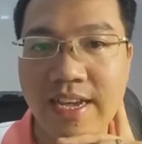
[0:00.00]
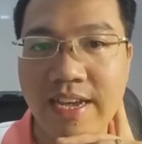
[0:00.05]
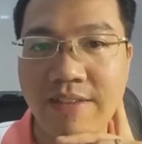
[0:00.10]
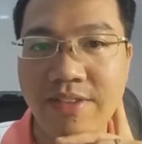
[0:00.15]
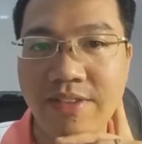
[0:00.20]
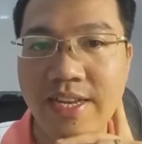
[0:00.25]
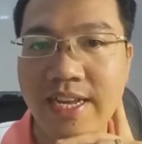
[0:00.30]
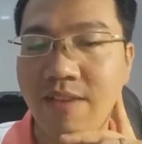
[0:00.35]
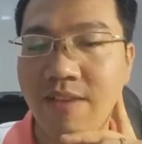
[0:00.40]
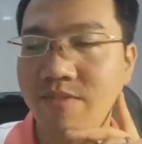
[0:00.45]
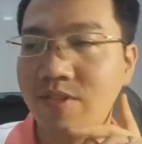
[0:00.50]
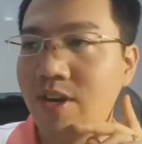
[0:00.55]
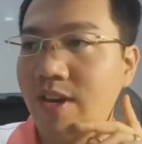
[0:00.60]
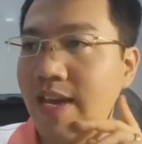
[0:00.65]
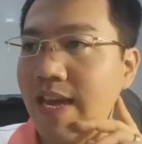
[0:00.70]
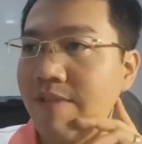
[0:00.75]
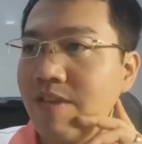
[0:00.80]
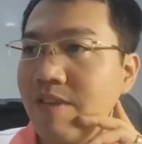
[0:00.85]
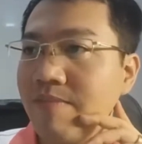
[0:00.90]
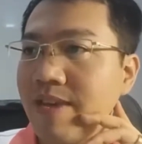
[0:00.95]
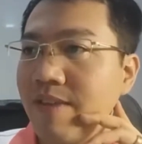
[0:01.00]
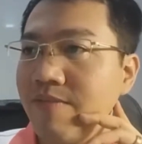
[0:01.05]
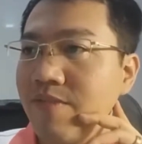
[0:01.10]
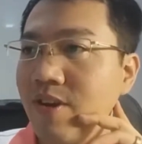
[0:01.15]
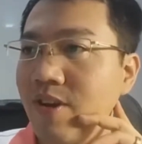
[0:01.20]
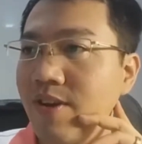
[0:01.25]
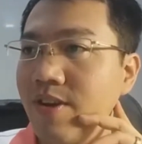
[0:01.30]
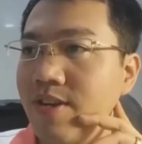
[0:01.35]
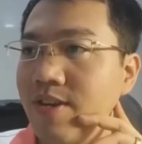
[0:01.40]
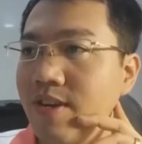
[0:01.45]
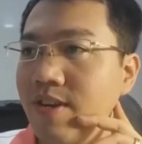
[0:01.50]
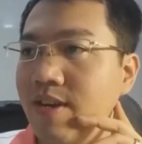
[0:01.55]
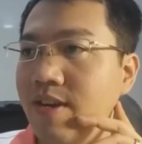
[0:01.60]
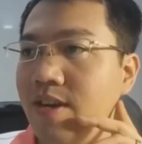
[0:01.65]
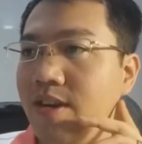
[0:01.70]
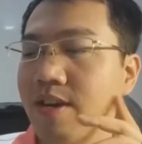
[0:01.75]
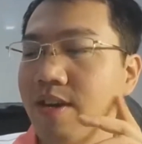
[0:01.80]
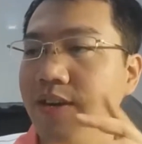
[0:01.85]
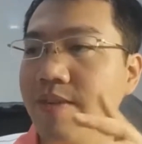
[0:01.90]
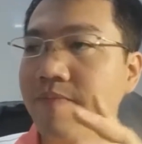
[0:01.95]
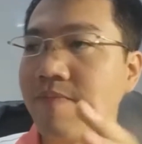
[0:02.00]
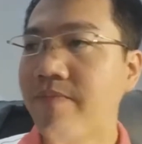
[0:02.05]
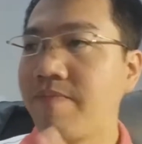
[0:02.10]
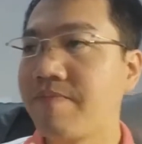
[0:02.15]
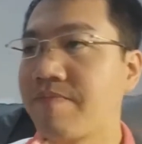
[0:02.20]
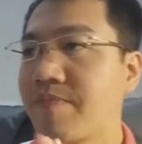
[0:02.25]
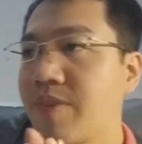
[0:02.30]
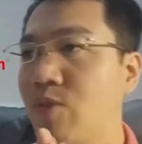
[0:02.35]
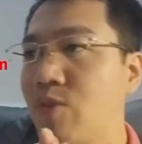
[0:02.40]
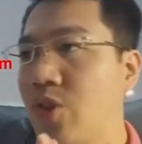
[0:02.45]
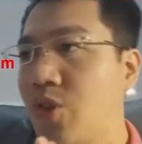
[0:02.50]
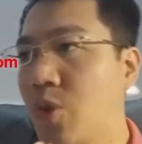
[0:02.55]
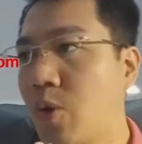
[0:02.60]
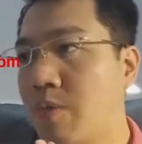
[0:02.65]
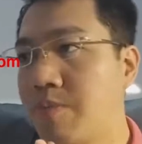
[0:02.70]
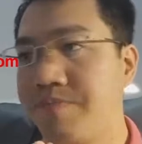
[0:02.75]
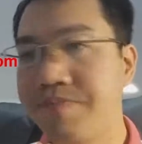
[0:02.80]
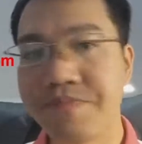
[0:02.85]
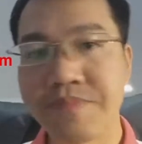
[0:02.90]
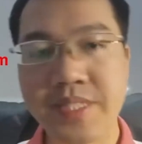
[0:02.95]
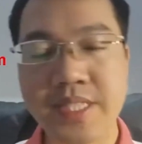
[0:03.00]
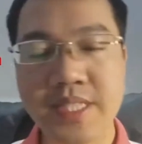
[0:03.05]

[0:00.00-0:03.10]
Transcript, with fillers: em như nào rồi em ký mạng rồi à, duyên tổ